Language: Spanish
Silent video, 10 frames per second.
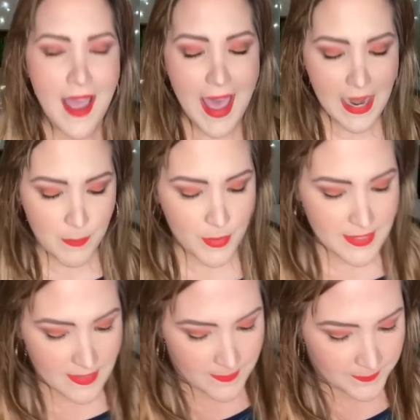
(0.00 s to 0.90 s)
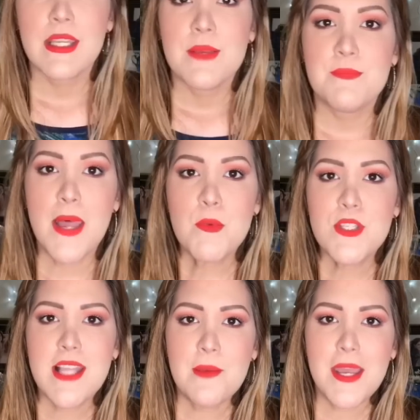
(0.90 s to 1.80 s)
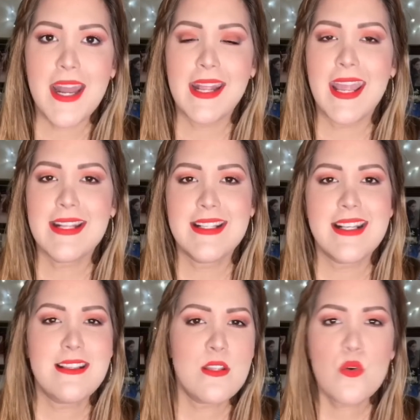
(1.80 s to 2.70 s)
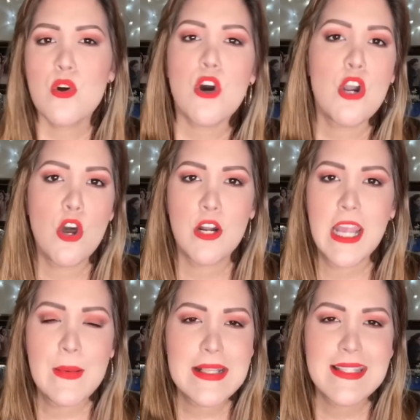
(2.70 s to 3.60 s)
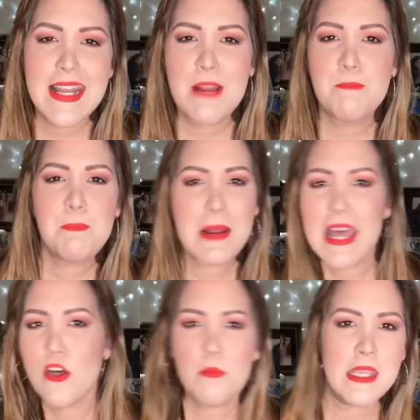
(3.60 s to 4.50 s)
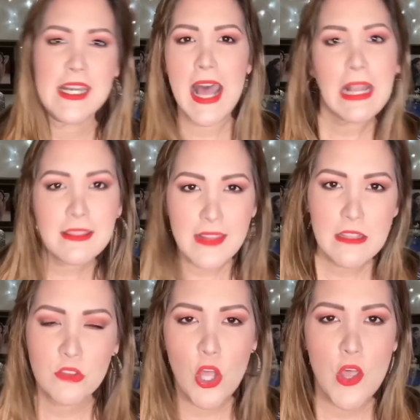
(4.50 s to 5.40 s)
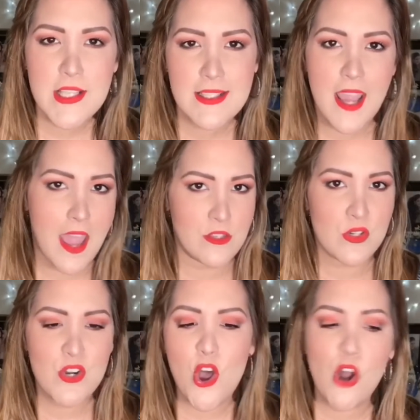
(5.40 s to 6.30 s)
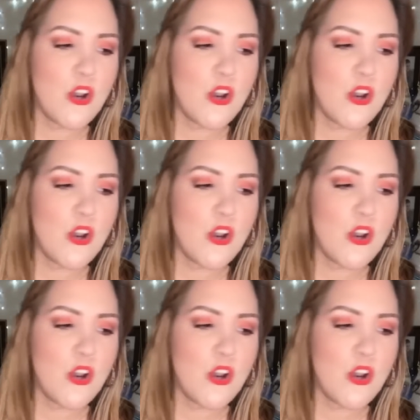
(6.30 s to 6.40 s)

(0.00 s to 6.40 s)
Ale pues. Vamos a ver que existe un color que va a ser el predominante en todo este año. No,